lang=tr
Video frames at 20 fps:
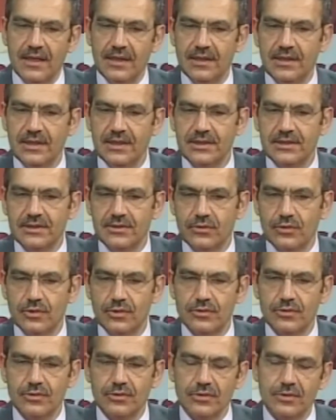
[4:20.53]
iş,
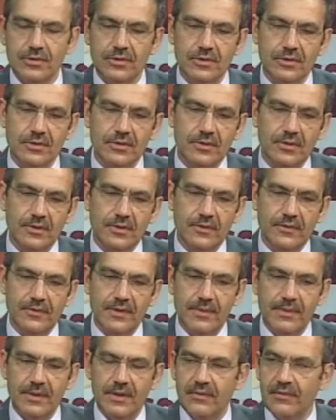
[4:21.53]
güç e,
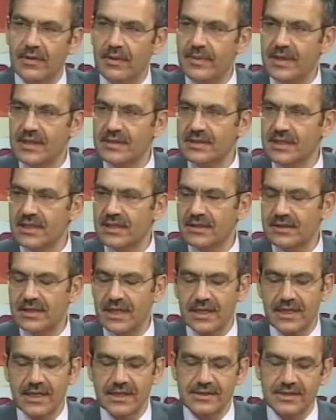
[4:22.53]
ve, ve benzeri
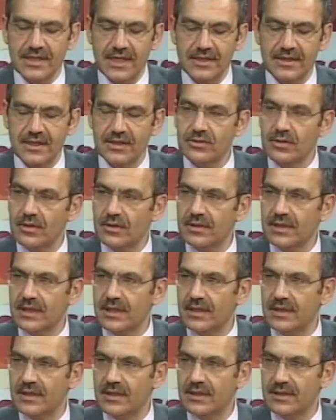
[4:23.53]
derken sağda solda
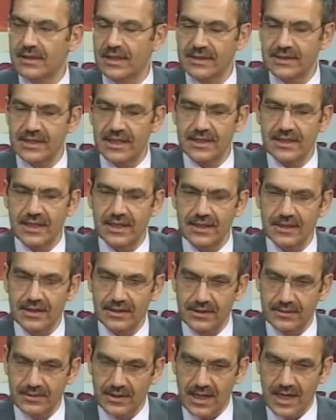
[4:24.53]
e, gezerken
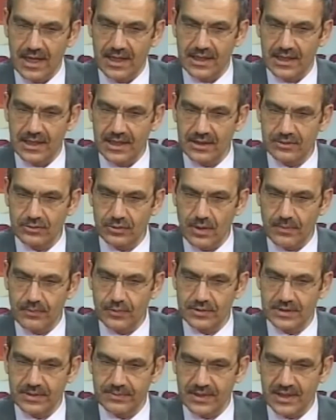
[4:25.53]
aileler
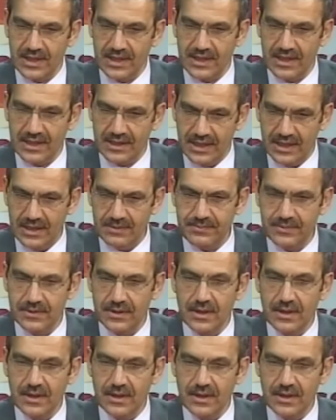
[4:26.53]
topluca bir araya gelip